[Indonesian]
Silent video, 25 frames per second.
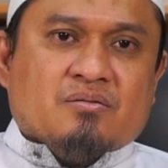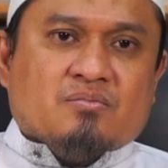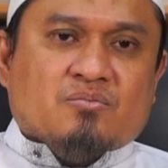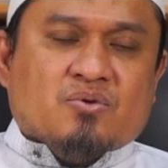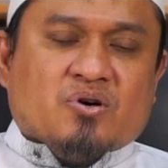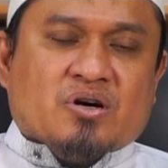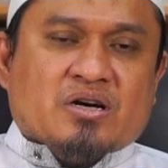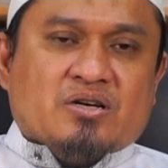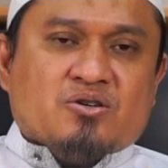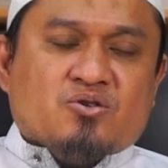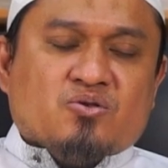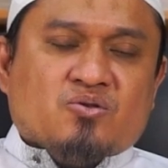
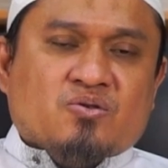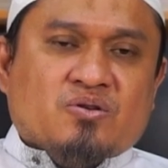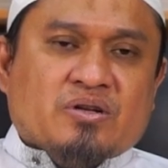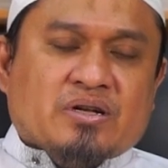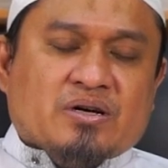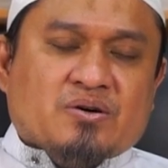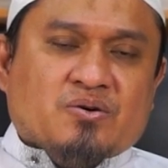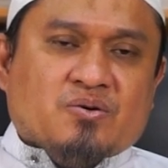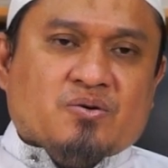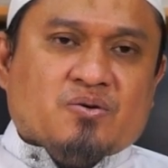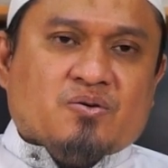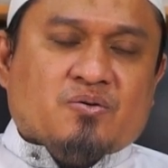Bukan
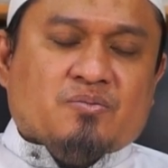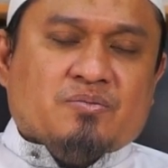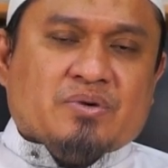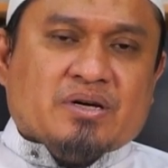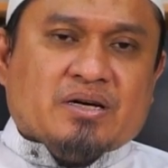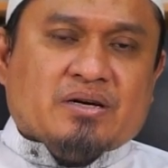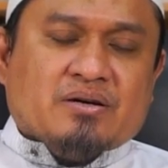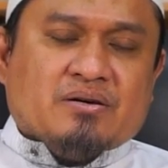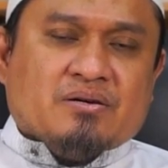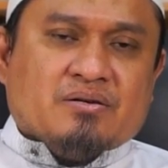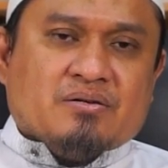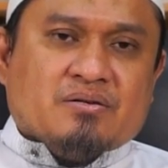sunnah
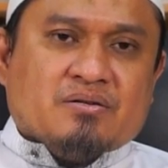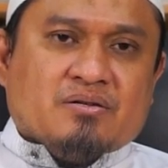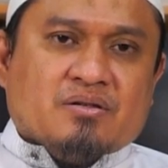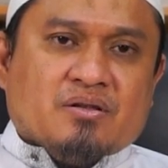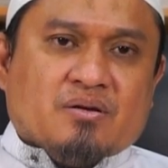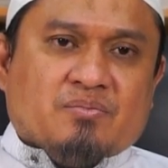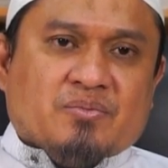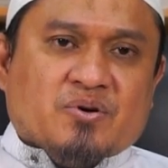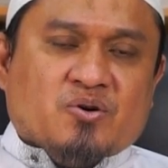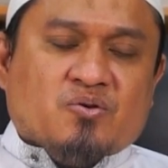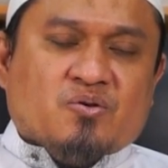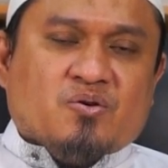hukumnya,
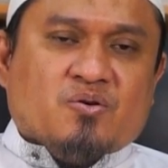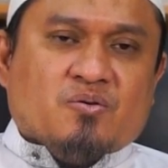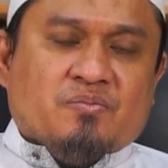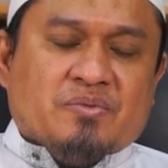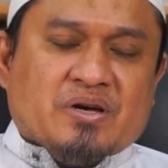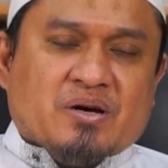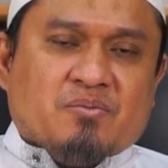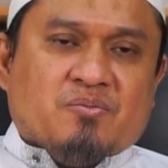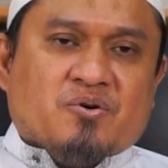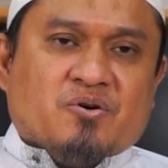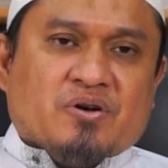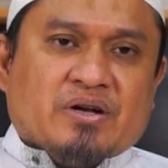tapi
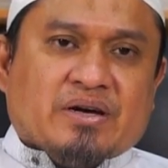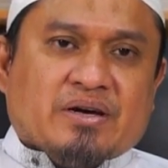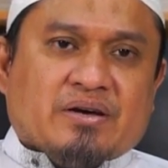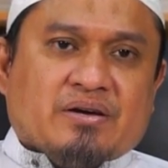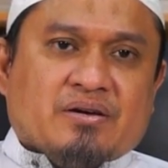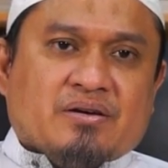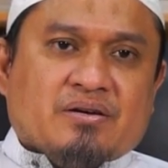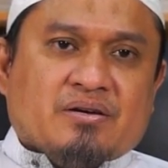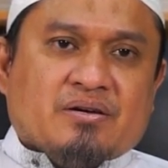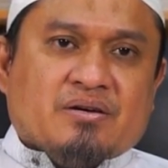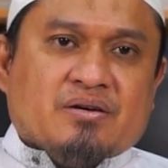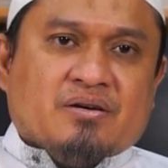hukumnya boleh.
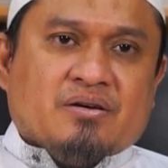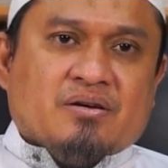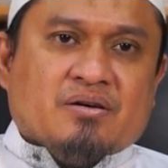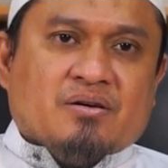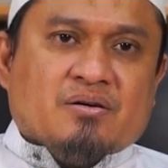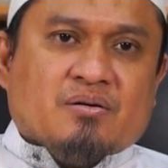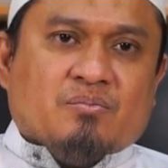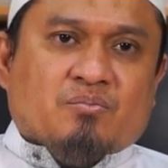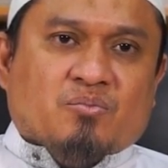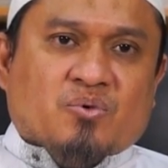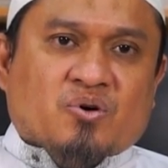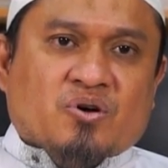
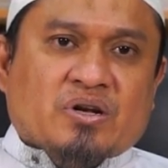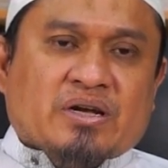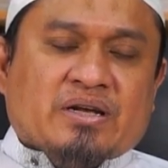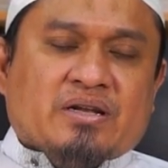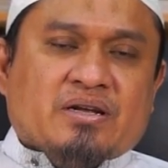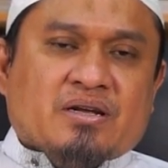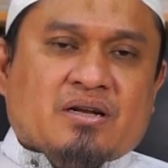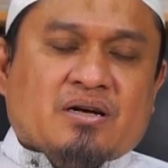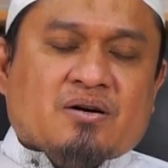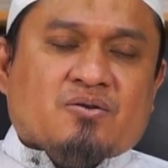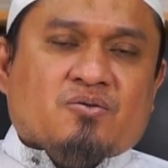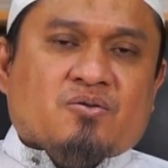Boleh
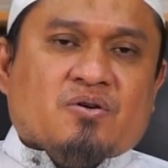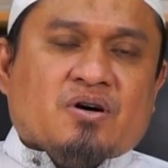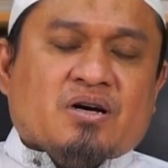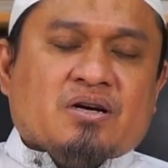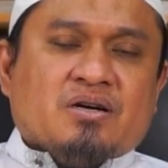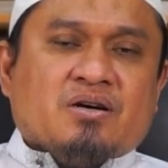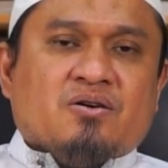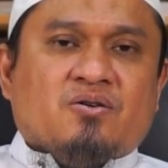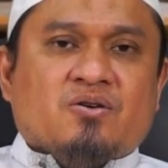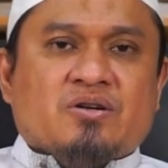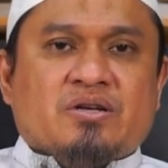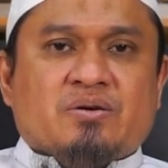
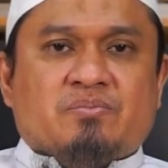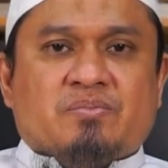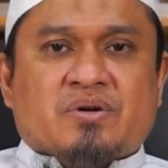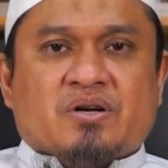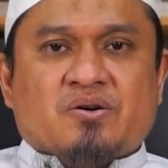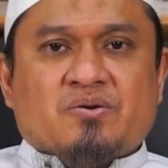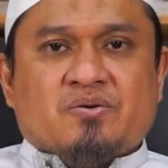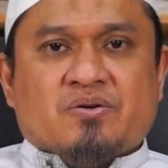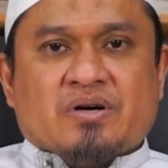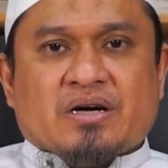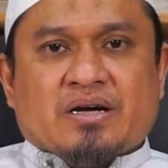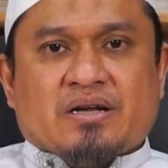dilakukan kalau
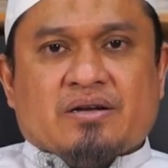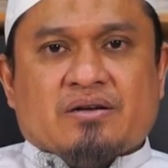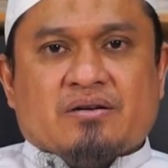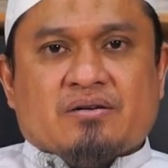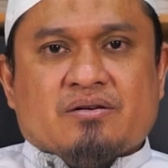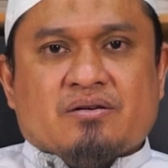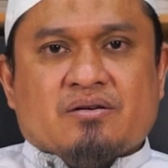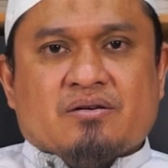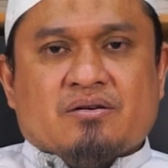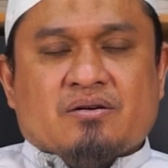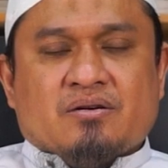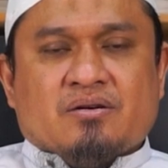diperlukan.
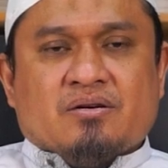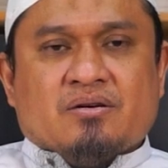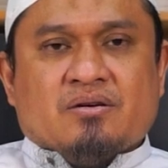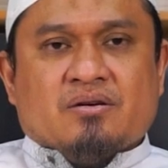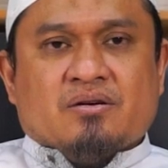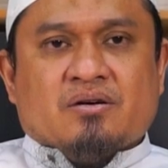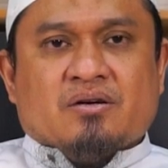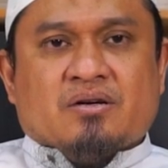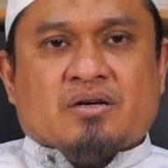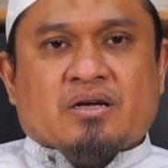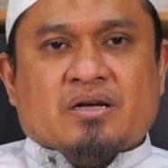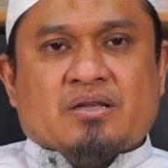
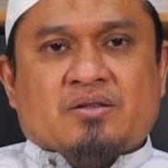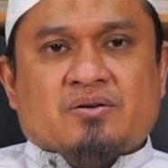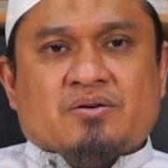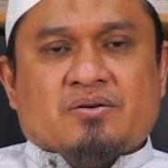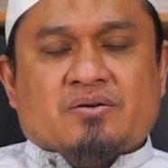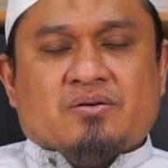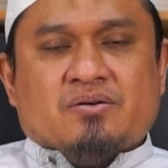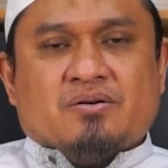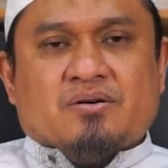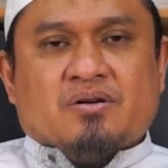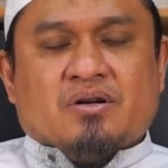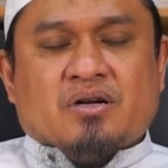Karena
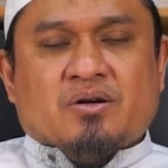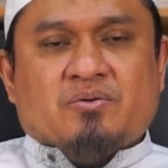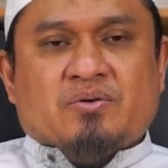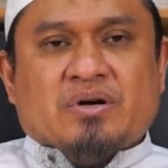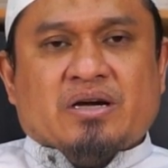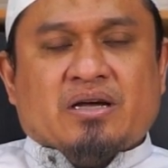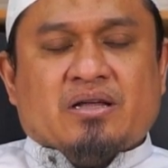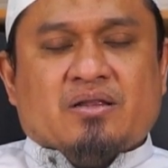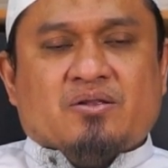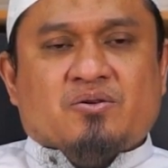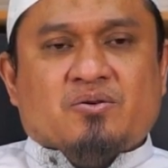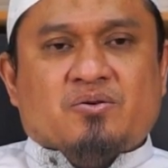itu
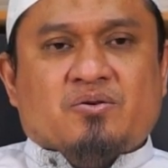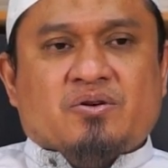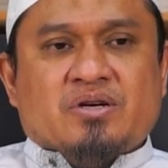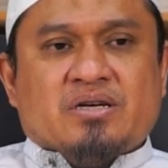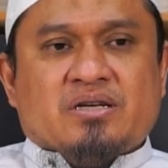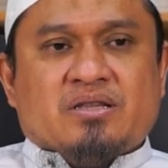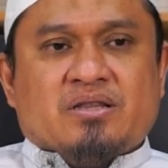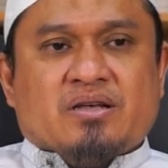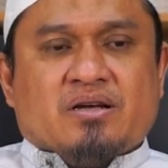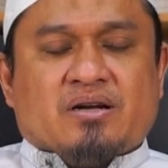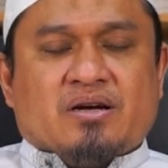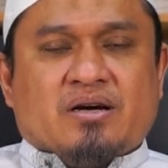riwayat duduk
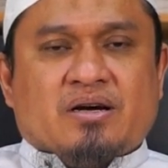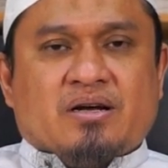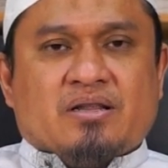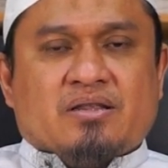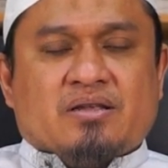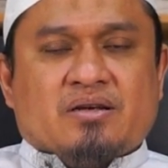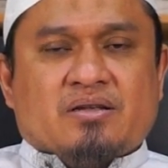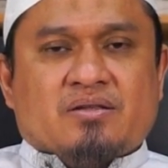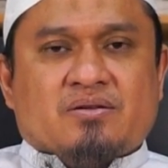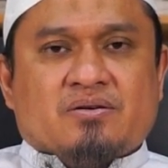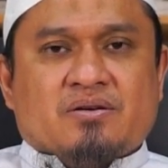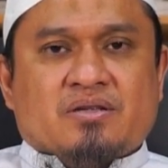istirahat
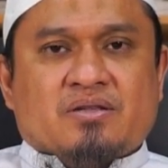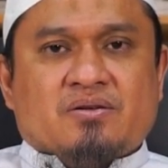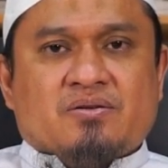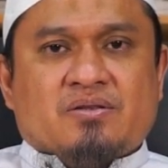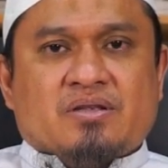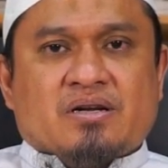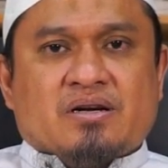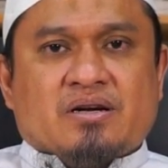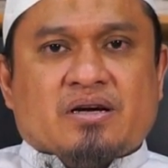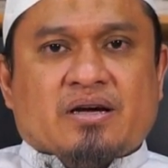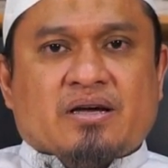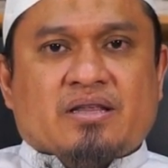itu itu
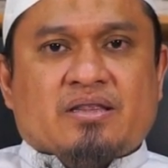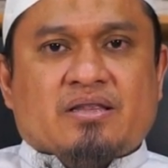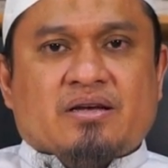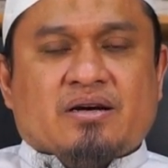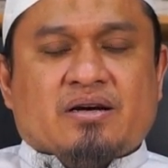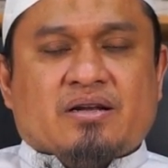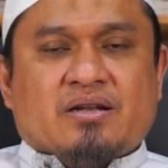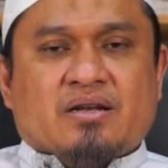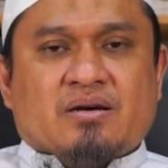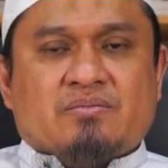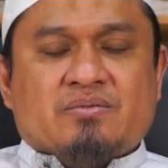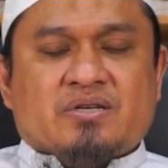terkait
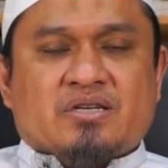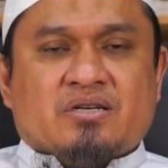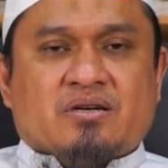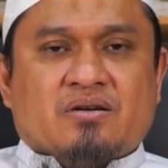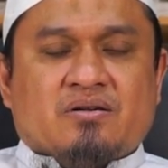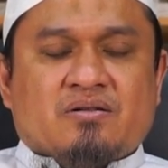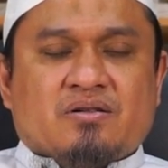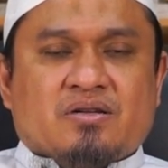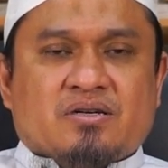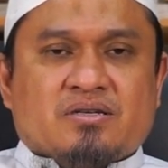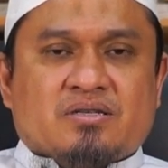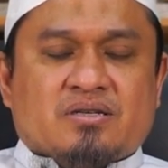dengan Nabi
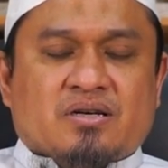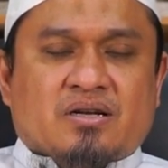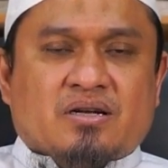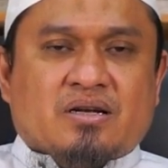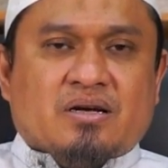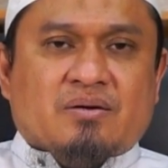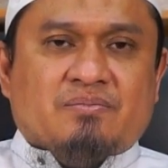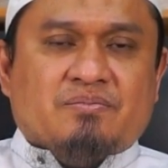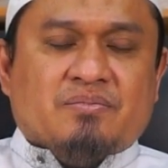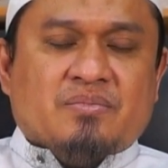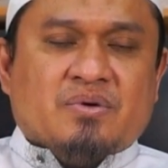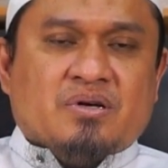Shallallahu Alaihi
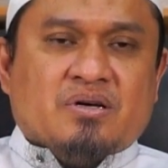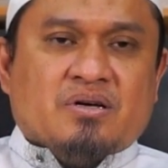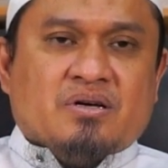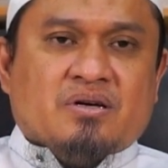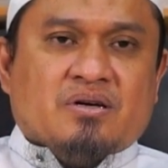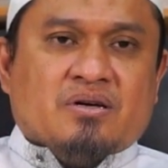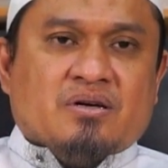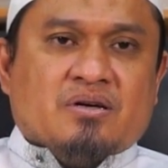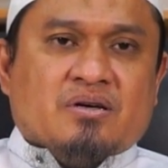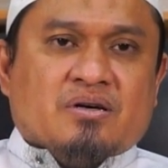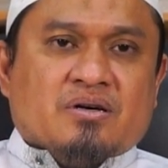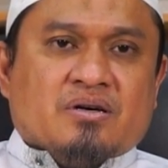Wasallam
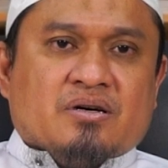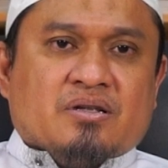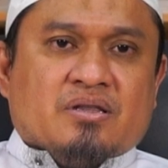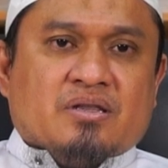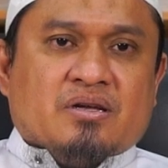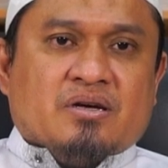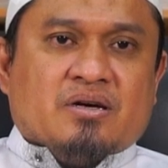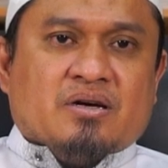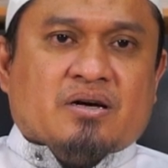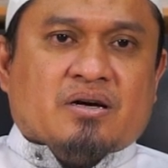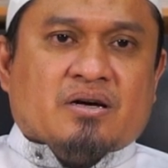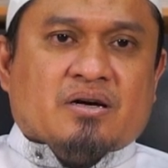
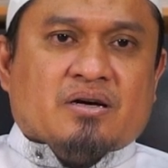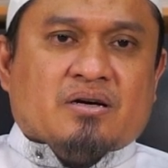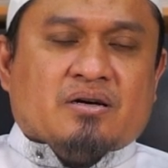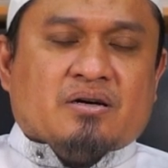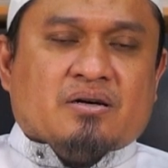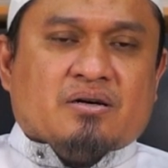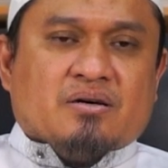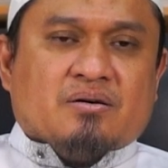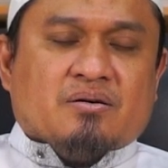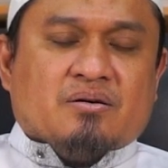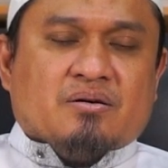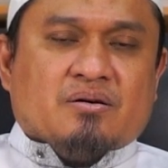ketika
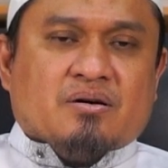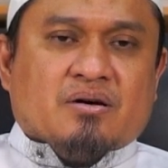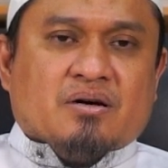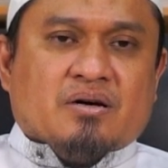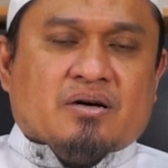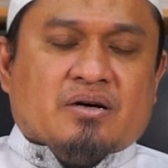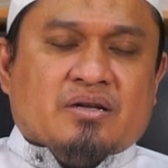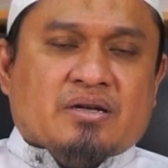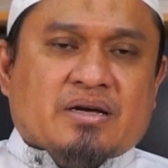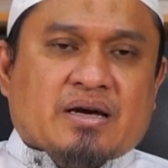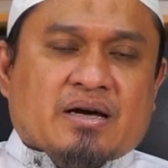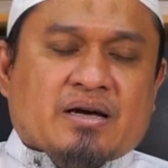
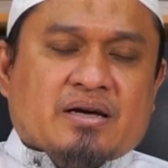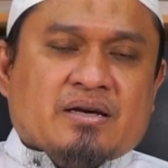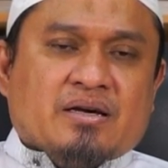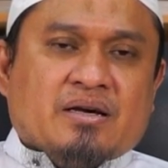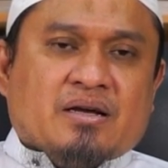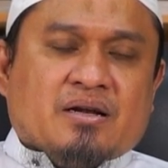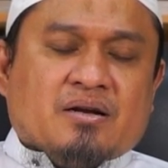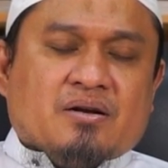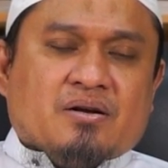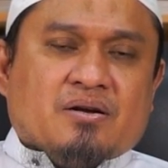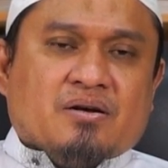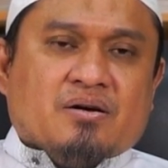uh, di
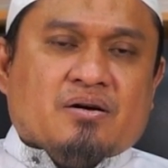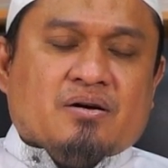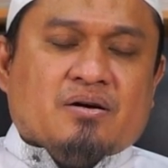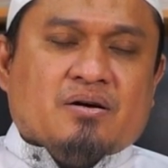akhir